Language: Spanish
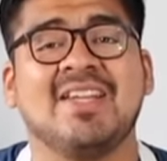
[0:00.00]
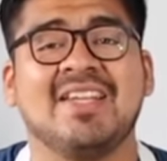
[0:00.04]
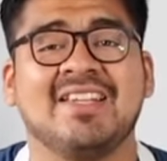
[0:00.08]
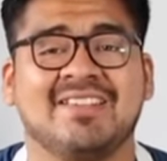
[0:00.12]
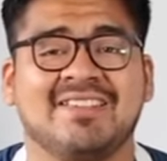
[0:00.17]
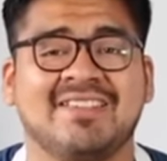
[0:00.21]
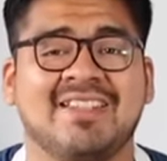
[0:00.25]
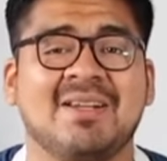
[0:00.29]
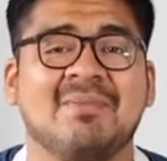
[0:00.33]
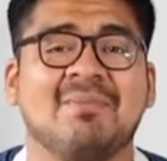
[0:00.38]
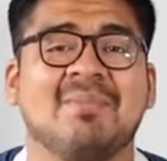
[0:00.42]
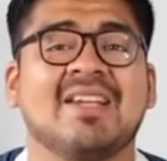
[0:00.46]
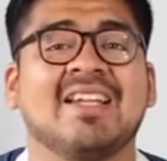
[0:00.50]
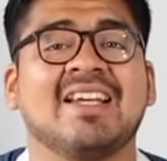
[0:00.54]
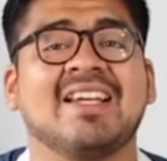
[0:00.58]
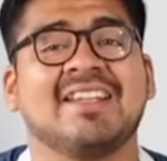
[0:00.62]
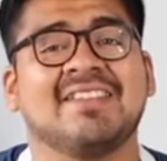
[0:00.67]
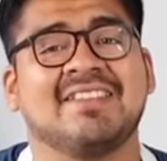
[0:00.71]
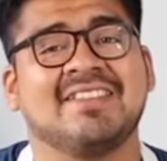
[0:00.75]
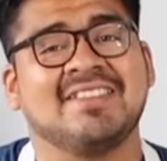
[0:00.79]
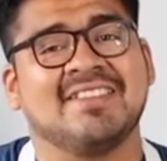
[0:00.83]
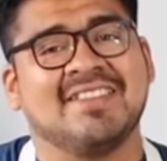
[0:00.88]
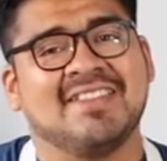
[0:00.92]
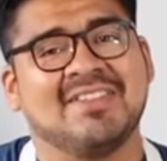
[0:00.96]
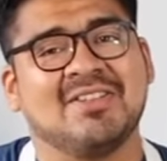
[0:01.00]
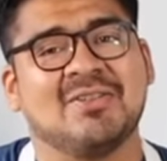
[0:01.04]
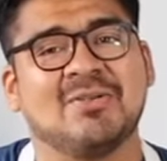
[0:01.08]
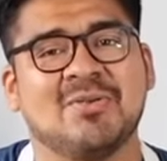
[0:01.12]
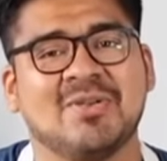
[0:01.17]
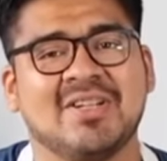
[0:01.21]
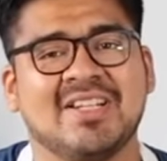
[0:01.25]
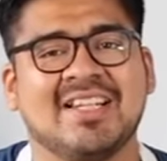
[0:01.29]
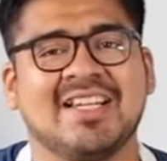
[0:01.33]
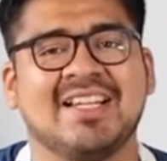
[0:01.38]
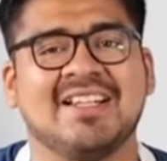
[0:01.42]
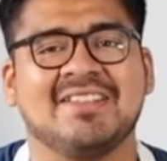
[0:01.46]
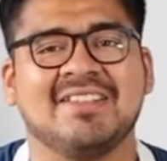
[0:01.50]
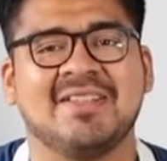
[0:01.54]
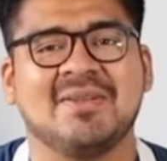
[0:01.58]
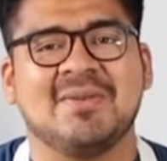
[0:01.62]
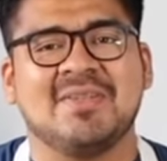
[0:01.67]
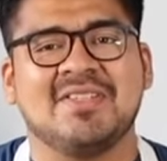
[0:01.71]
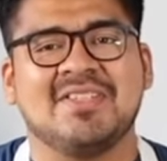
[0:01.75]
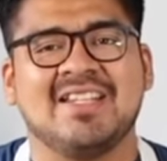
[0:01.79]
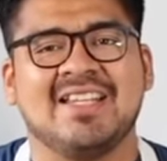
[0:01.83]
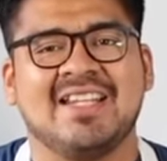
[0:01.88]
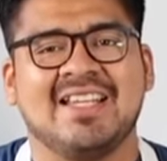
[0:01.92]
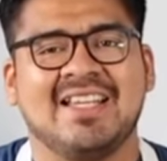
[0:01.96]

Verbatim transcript: extra para que así se aseguren que el ceviche